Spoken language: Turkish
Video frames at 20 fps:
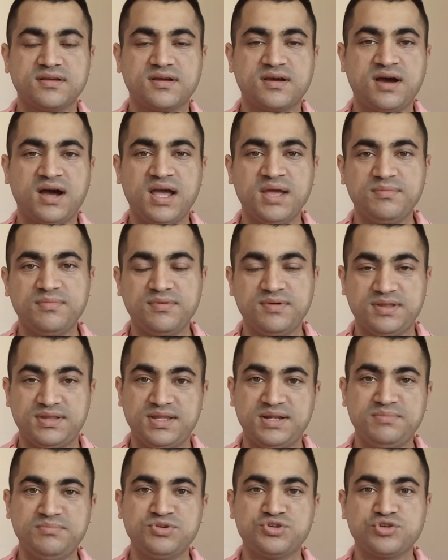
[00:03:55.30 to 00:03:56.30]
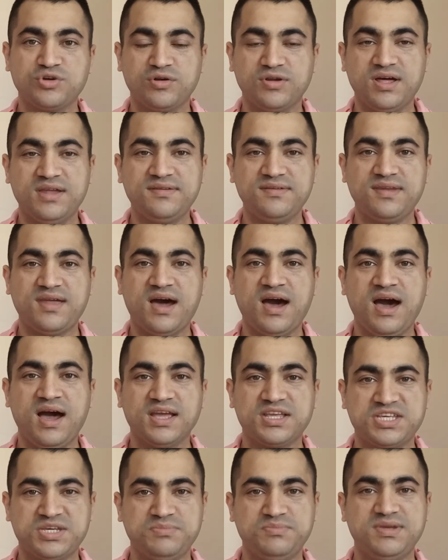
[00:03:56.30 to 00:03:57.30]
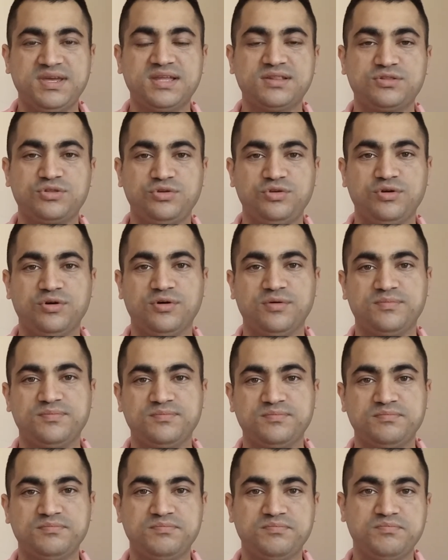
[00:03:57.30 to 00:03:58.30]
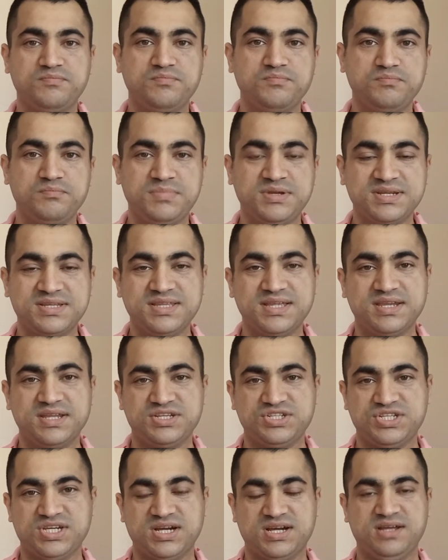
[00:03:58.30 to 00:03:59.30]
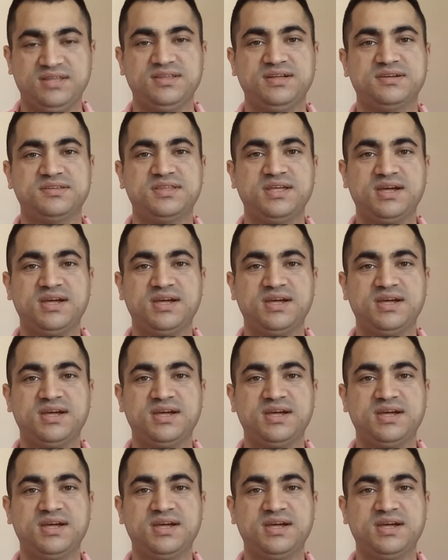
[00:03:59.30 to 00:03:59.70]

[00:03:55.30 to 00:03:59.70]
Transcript: kaybedilmiş olan hakimiyet diyor. Bir dereceye kadar